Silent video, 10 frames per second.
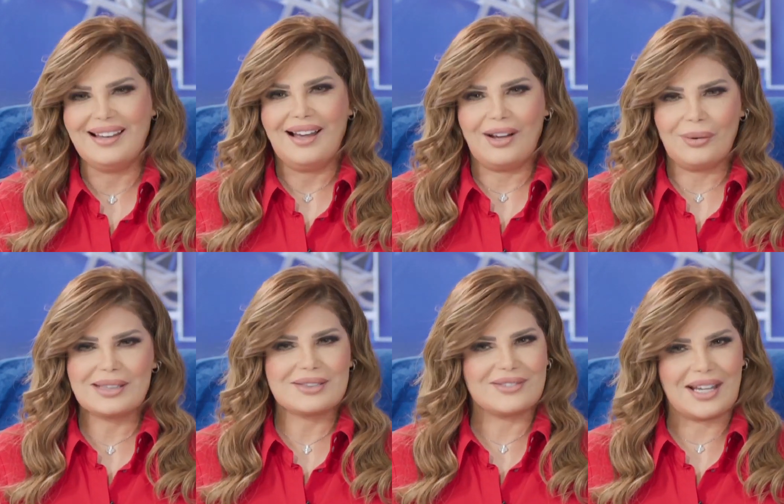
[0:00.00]

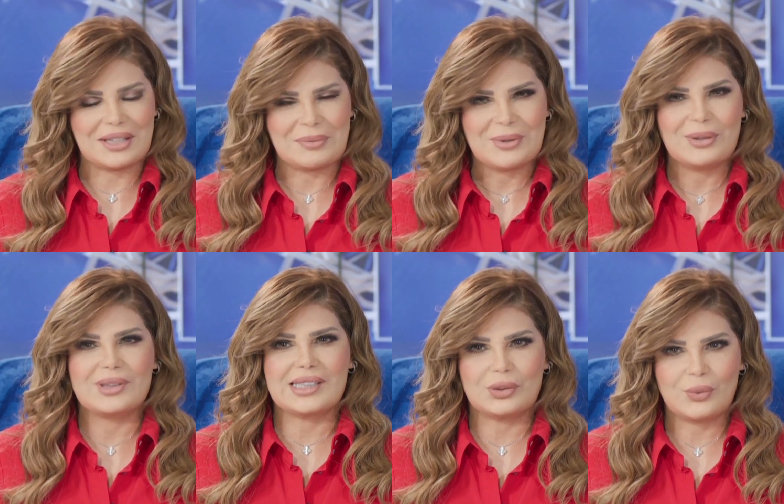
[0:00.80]
عواطف نعيم
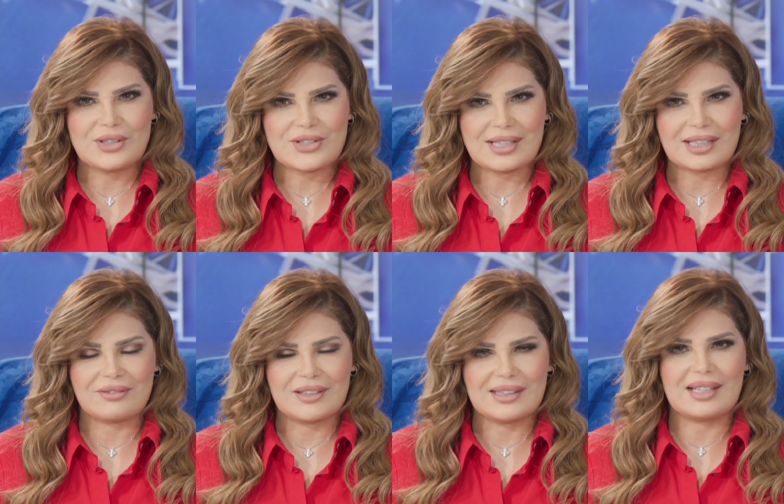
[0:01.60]
وتتويجها
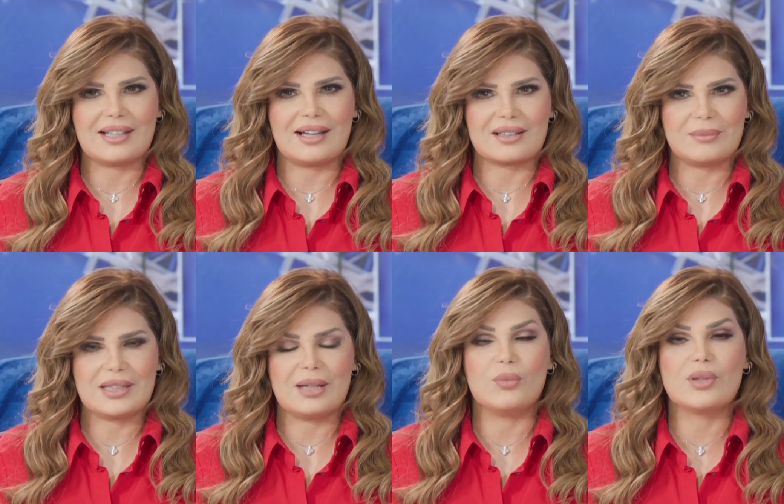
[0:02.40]
كفنانة عربية
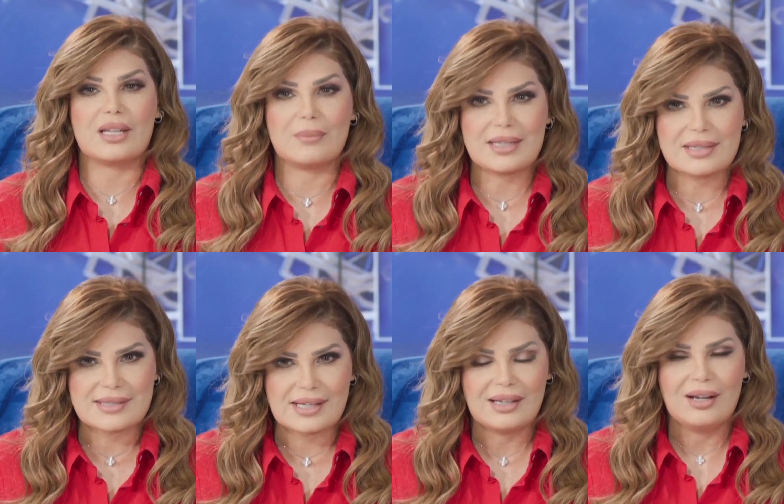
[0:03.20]

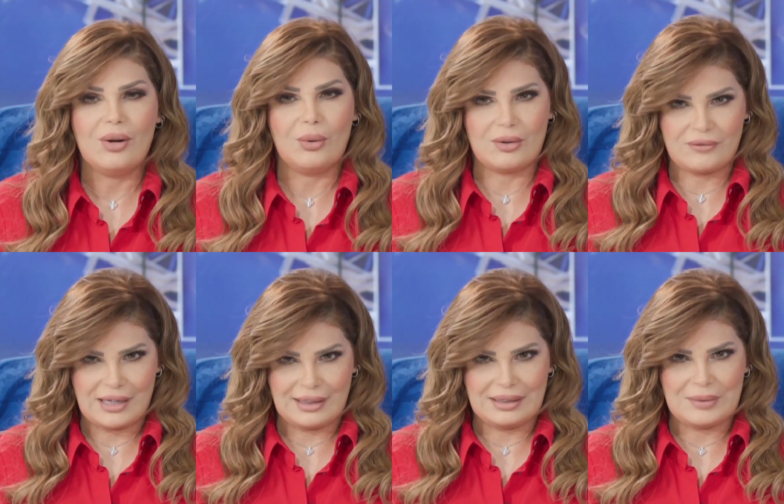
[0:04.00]
متميزة
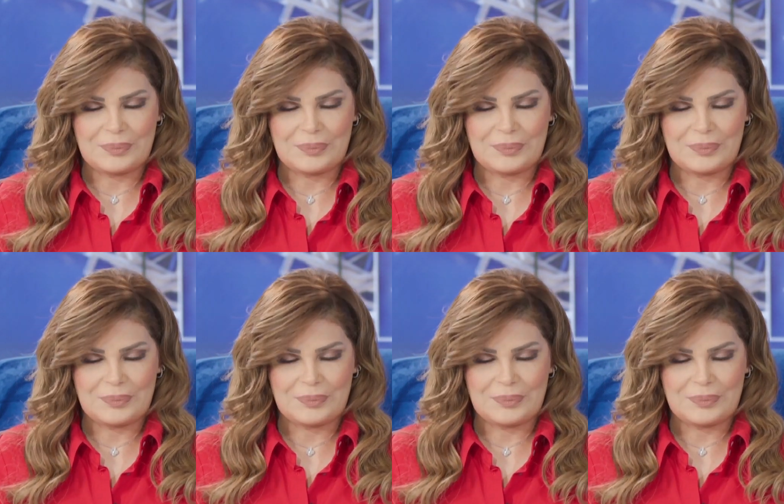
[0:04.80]
وفاعلة